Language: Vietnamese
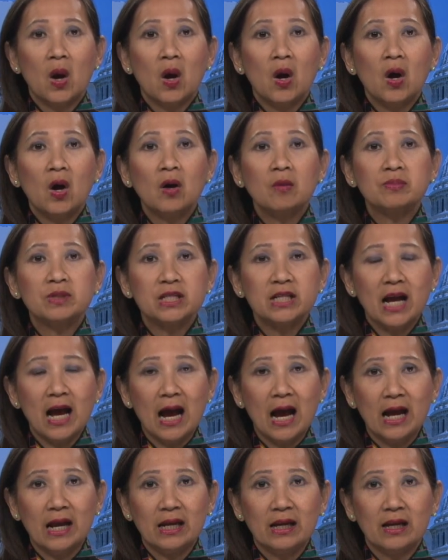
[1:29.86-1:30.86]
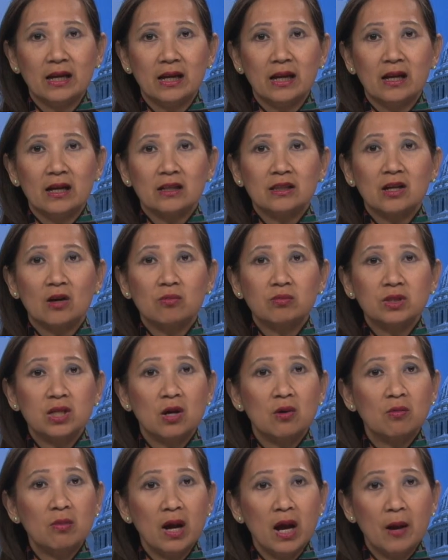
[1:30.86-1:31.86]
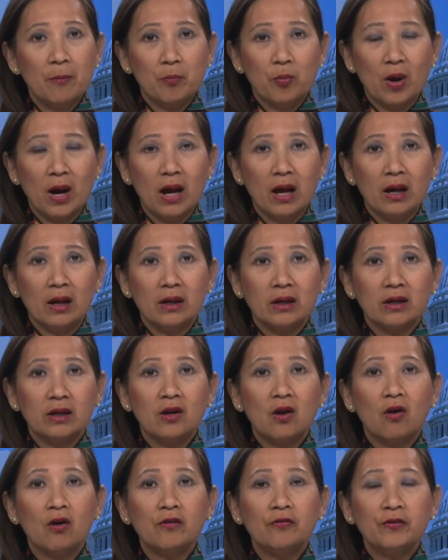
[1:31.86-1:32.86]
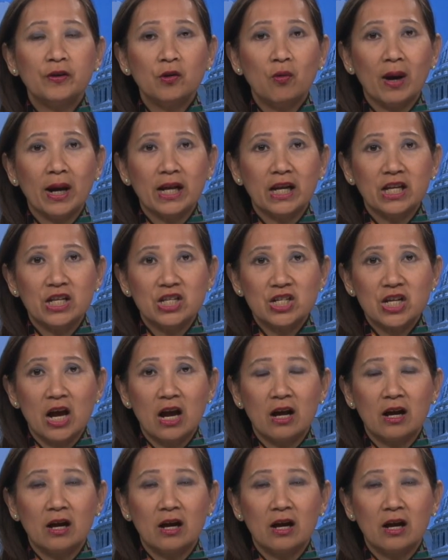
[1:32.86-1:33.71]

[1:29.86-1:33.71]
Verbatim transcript: Hôm thứ Hai, Tổng thống Ebra nói phía Hoa Kỳ rằng